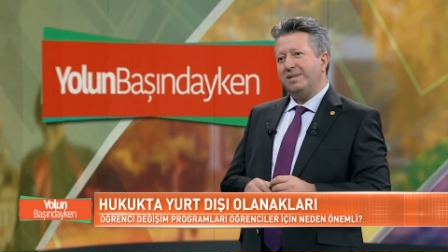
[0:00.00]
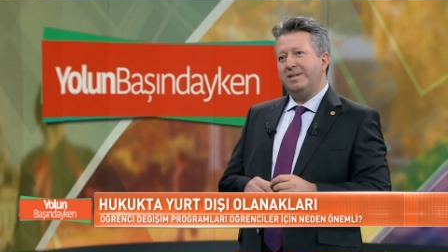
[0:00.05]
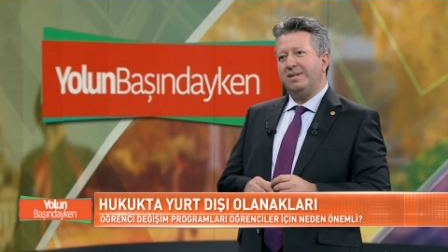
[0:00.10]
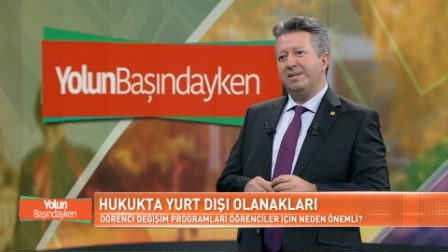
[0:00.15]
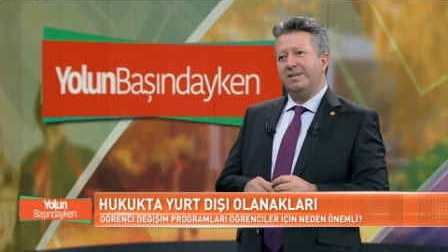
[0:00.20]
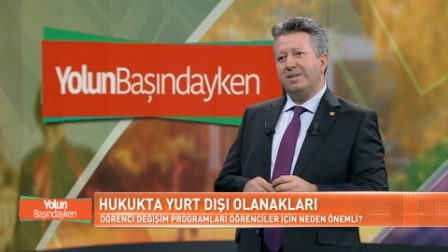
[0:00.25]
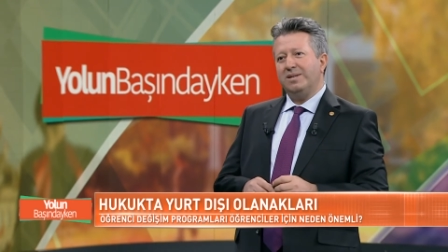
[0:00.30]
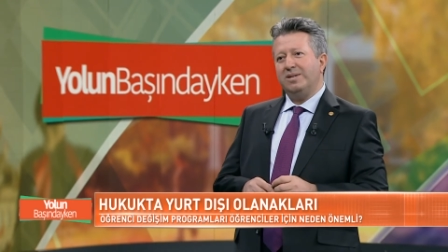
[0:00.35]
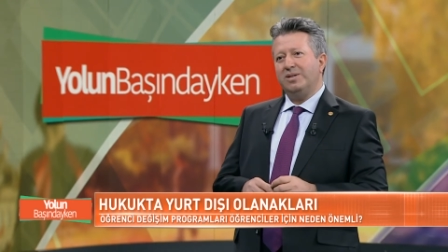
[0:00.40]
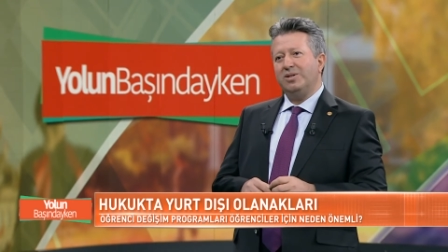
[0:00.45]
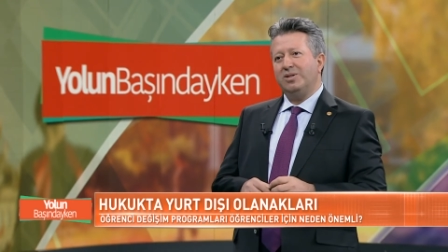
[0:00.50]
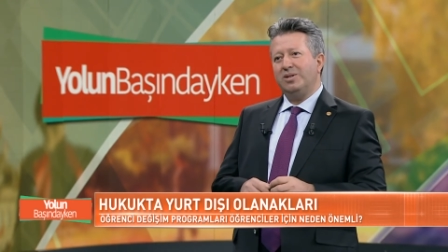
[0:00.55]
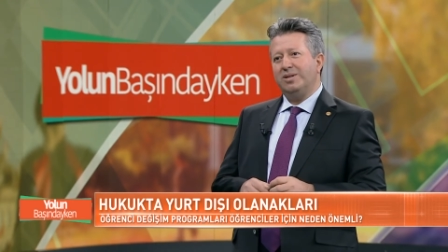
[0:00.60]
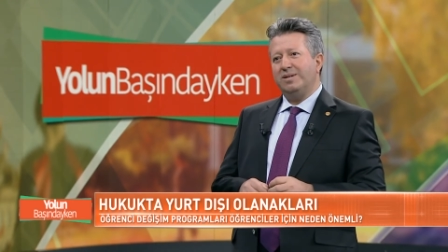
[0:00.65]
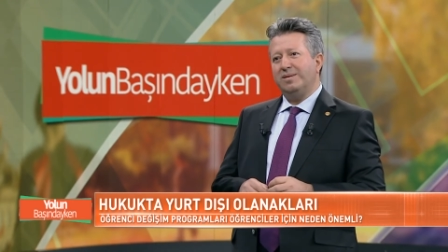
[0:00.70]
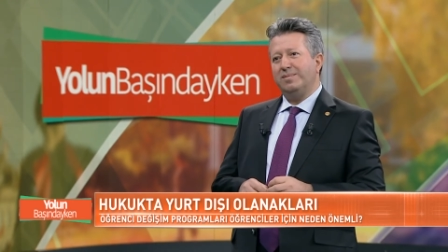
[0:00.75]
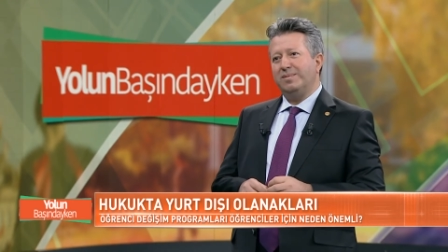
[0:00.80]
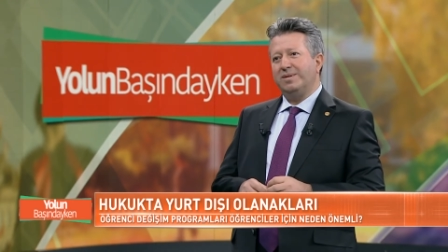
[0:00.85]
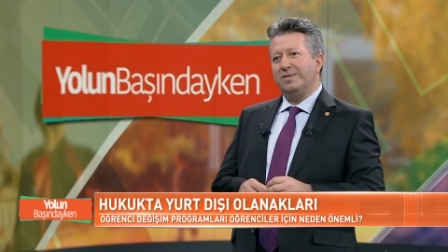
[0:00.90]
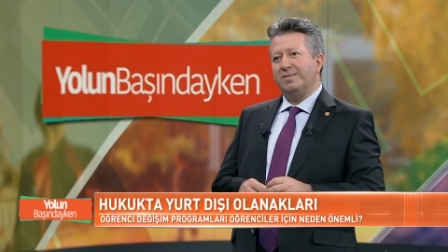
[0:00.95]

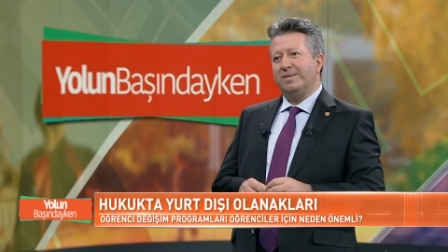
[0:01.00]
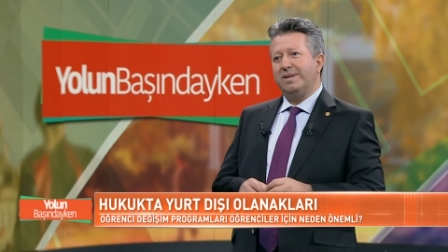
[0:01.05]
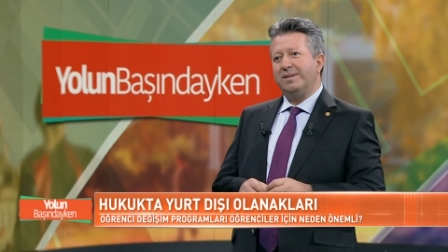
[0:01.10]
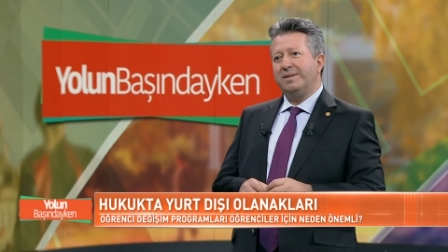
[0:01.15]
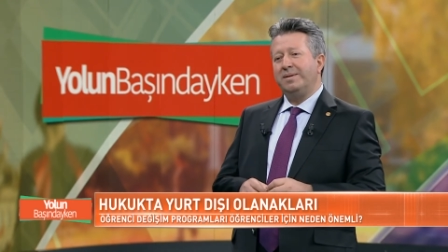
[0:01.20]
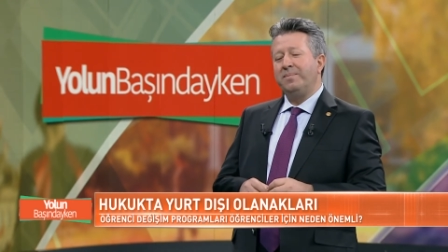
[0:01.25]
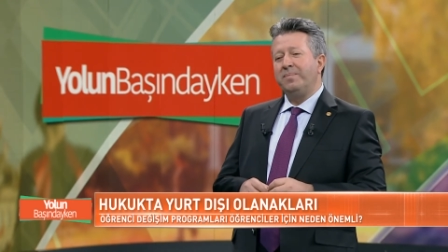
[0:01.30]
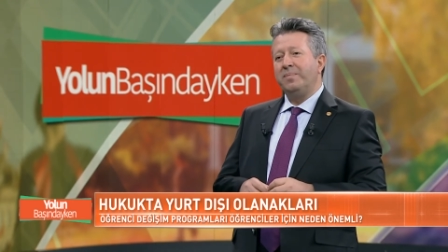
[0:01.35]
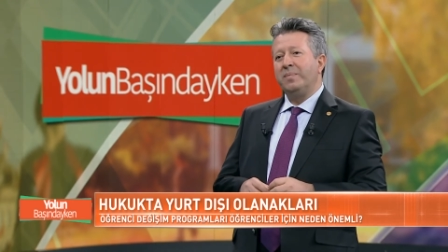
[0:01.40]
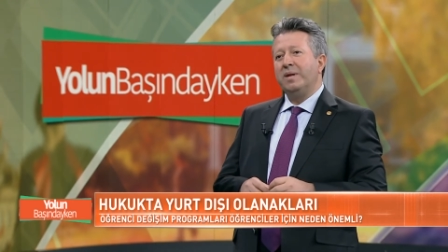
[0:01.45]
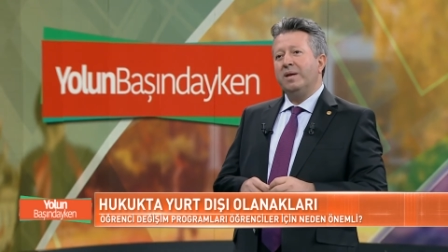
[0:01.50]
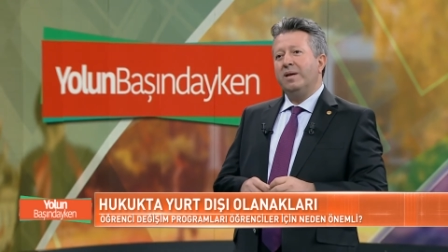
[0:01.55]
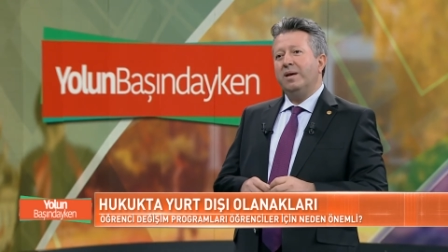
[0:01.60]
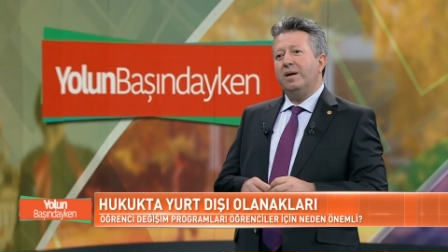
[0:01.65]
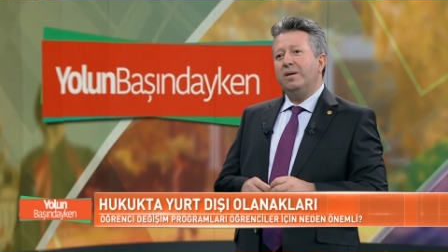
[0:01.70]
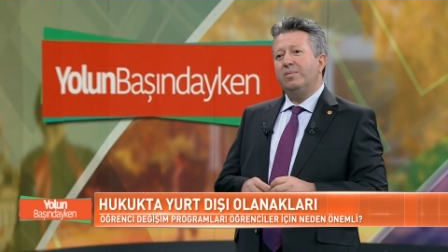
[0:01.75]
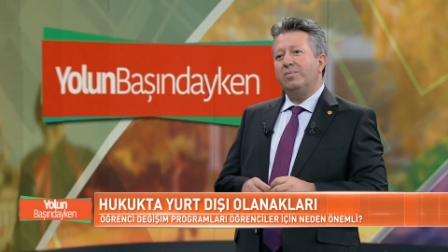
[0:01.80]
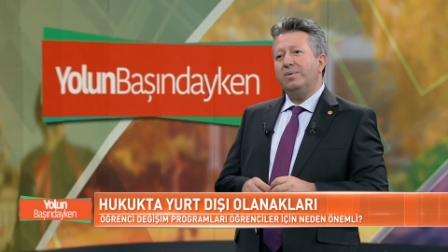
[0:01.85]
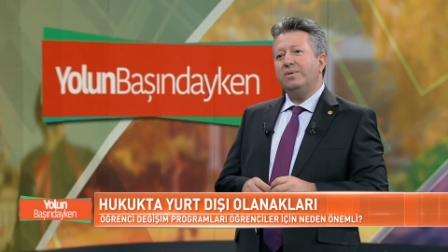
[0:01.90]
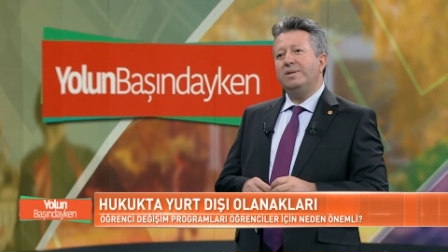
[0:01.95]
arkadaşlarımız var.
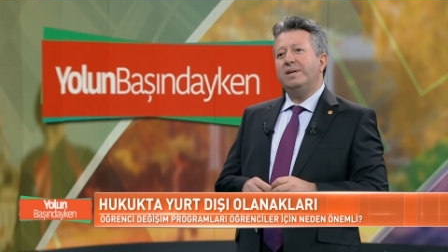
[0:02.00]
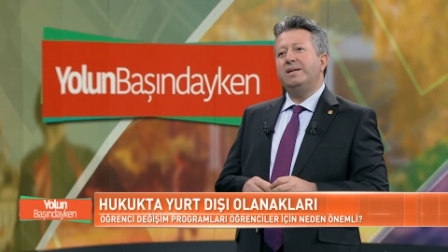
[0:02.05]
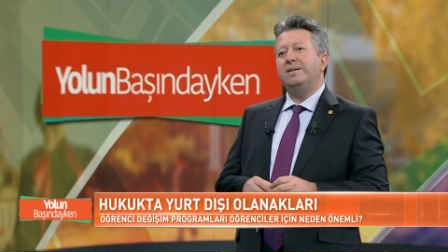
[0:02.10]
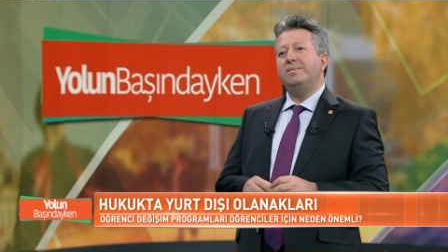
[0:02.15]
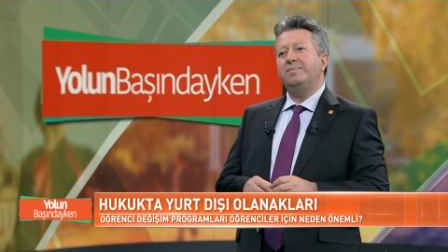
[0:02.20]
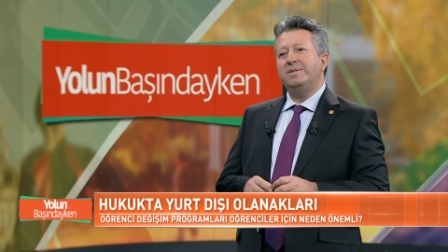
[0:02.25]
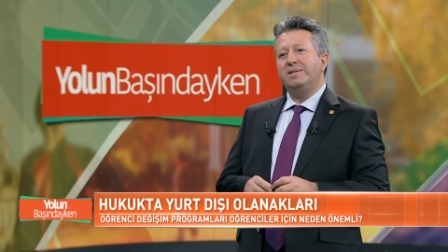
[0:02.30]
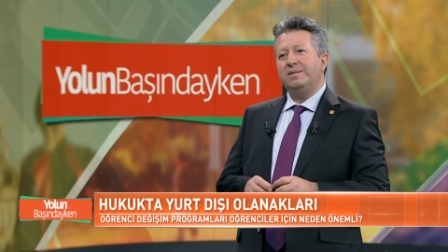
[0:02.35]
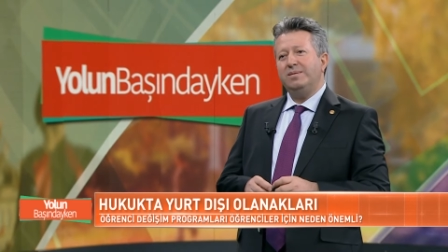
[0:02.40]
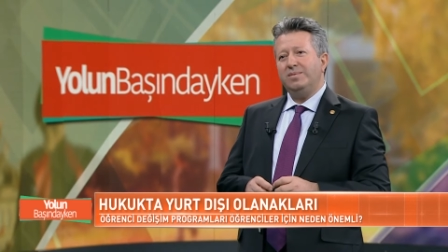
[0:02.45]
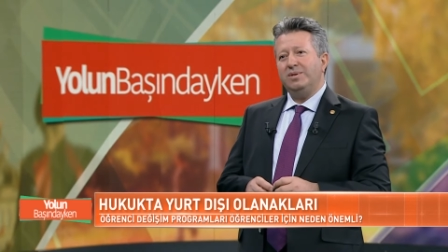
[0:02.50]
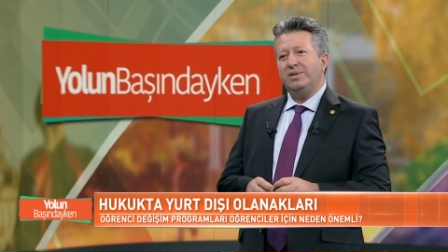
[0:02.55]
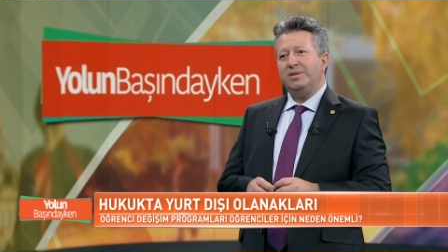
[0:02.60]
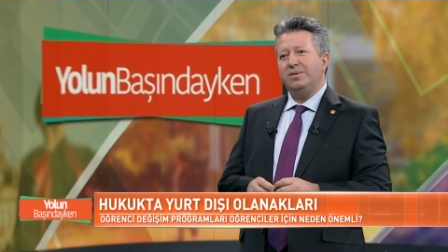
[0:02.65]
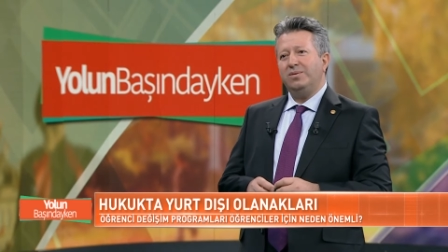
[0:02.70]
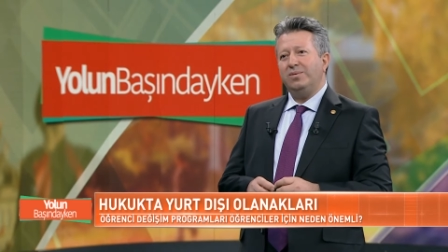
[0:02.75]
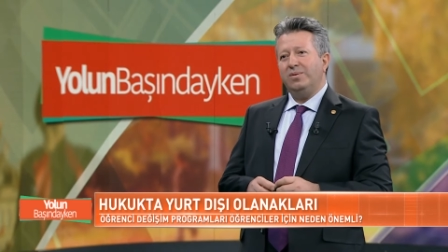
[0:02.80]
Ee, bunlar bizim için,